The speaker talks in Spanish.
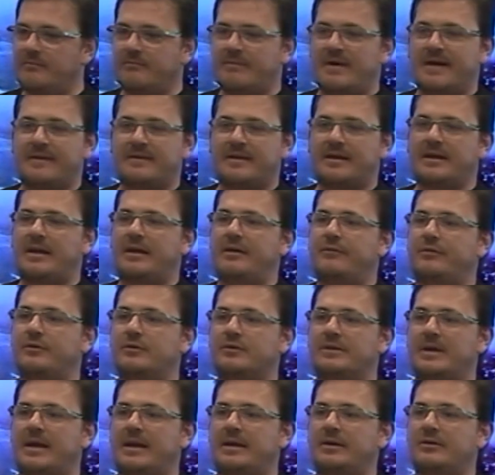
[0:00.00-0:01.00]
Vayan a
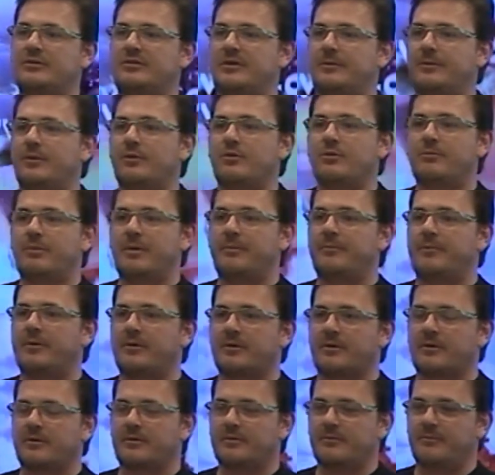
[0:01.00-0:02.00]
disfrutar y no se preocupen
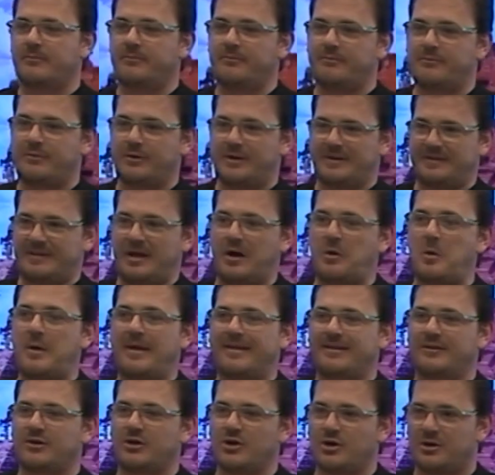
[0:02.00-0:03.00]
por, por esas
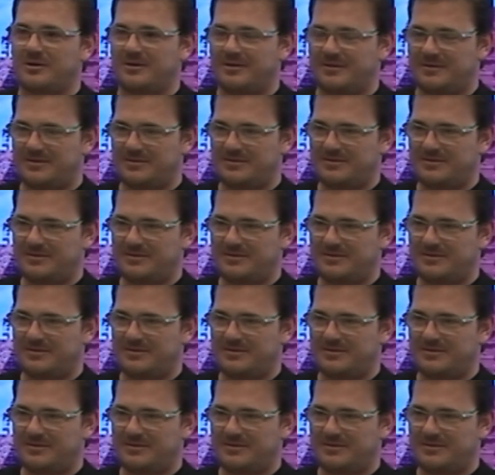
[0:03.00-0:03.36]
cuestiones.